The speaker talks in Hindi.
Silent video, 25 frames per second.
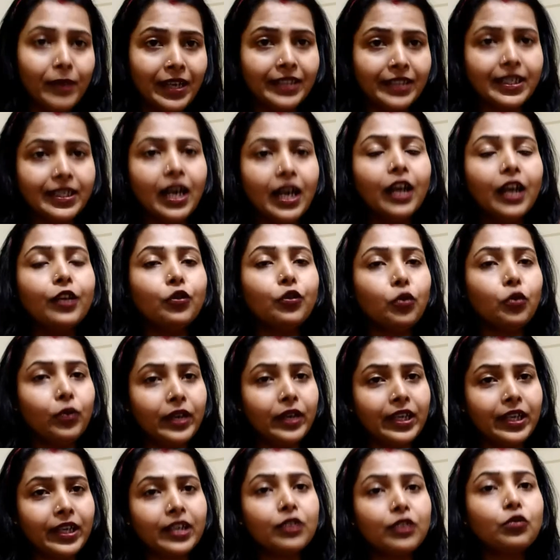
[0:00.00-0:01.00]
मैदा नो
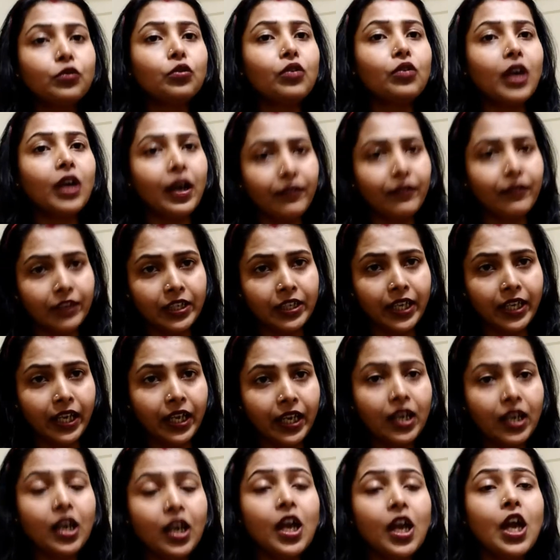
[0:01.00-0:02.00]
एग नो अवन
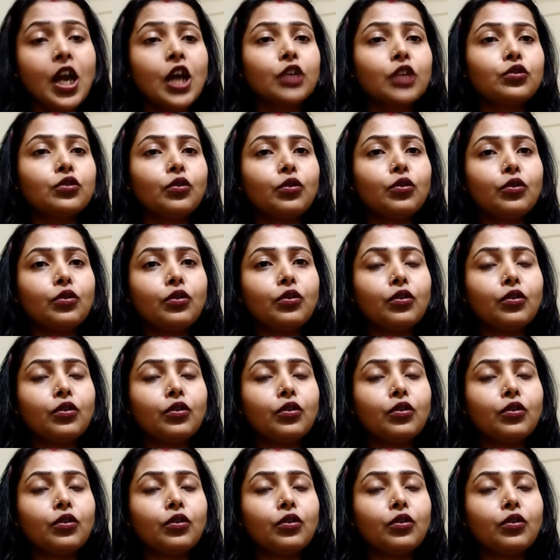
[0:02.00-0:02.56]
है तो